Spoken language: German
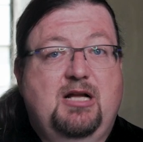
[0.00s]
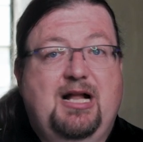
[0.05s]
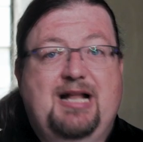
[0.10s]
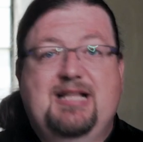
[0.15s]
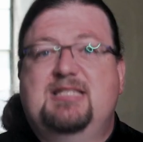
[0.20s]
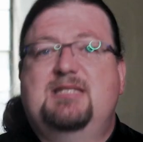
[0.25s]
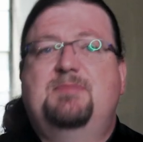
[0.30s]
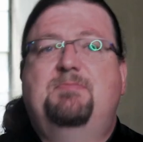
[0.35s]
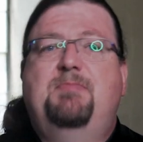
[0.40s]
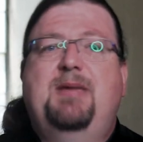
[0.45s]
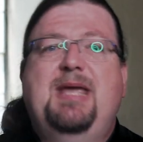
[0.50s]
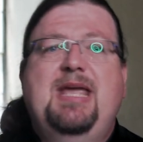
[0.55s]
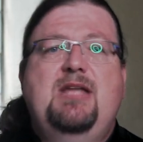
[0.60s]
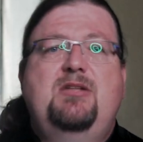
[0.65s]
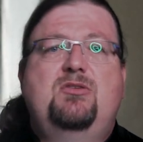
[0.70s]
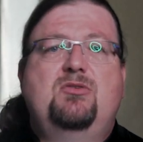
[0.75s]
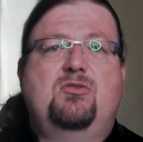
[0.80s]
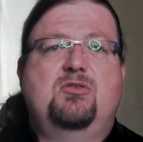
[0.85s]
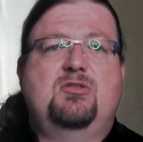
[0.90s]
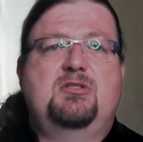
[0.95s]
als
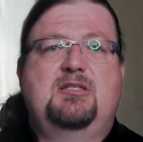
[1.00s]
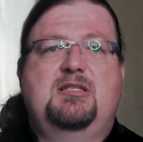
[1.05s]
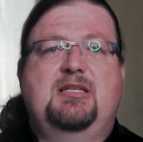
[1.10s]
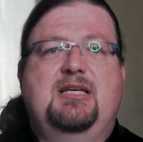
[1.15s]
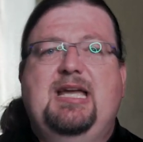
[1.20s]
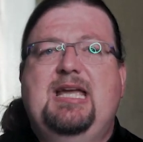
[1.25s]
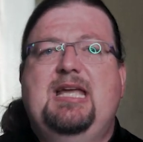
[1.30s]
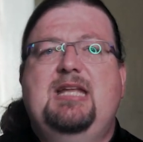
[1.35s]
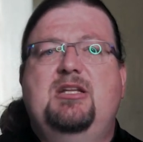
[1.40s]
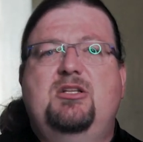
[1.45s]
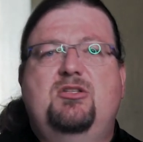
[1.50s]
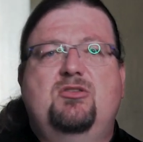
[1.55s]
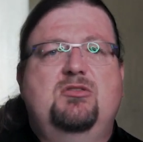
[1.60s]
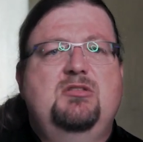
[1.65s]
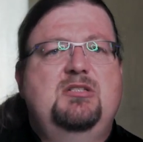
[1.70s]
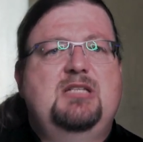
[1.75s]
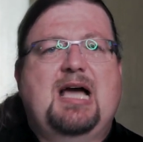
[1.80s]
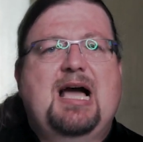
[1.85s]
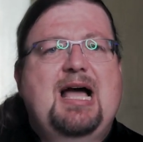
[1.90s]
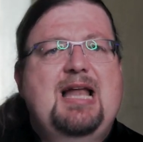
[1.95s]
Petrus redet
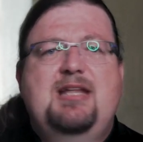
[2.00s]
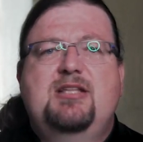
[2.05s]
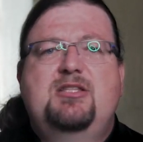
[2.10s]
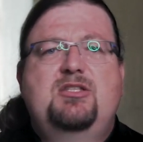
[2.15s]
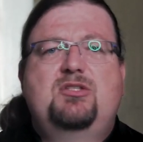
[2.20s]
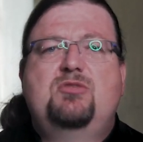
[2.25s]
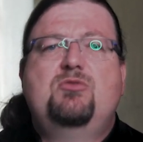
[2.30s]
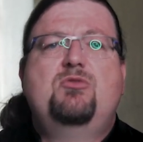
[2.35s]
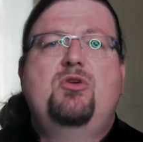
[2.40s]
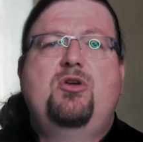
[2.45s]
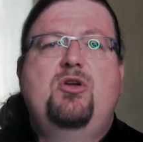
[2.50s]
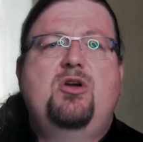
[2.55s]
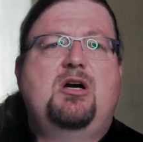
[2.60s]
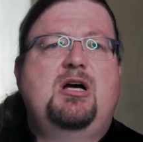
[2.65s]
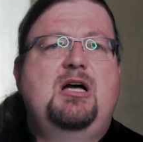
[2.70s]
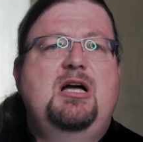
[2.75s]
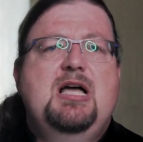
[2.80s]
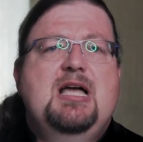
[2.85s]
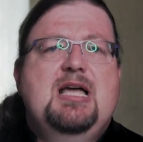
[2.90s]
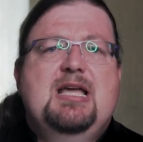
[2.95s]
und alle
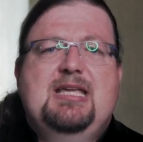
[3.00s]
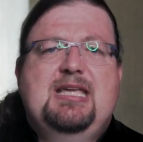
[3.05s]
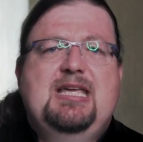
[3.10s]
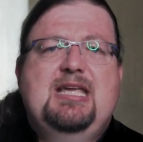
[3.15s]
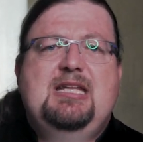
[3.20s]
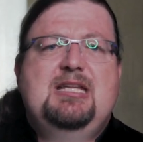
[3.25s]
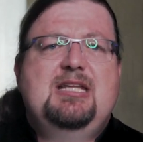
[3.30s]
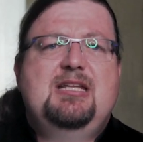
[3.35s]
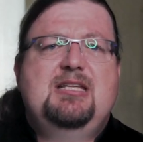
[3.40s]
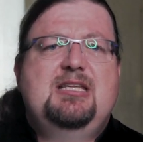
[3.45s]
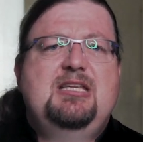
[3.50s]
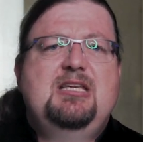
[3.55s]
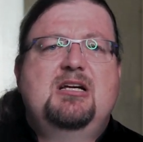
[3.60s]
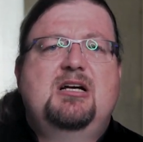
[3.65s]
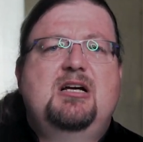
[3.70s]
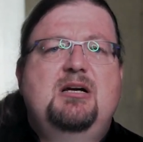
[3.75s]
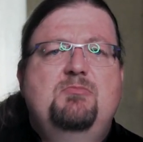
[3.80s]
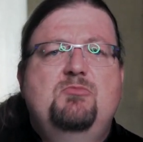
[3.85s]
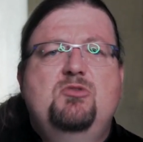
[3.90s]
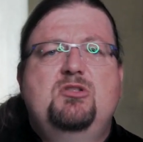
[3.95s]
Zuhörer ihn in
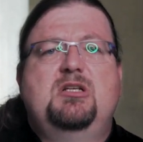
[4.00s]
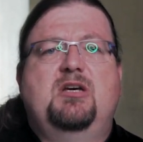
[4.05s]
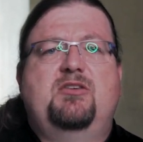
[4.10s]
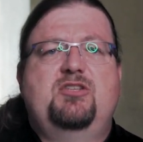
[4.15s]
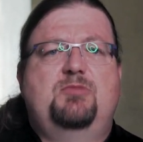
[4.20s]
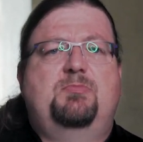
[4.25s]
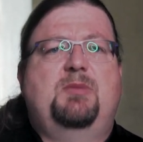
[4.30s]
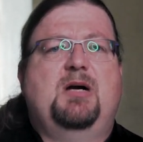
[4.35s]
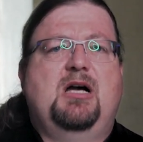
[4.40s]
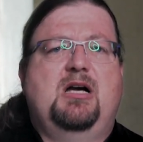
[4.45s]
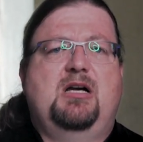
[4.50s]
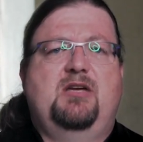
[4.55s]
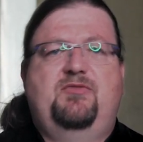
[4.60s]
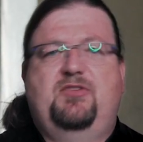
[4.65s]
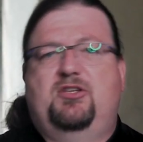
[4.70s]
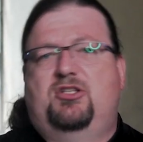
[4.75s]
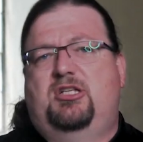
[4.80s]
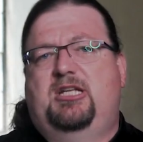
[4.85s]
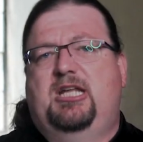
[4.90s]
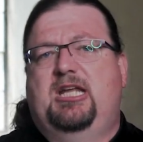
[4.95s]
ihrer Muttersprache
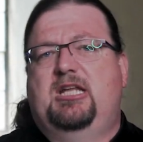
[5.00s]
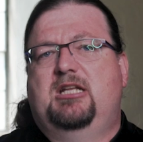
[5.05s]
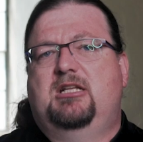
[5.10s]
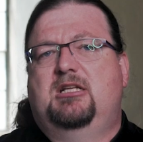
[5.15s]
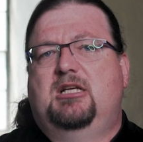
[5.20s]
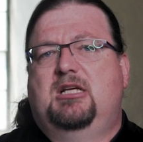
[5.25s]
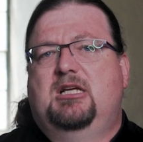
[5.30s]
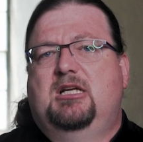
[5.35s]
verstehen,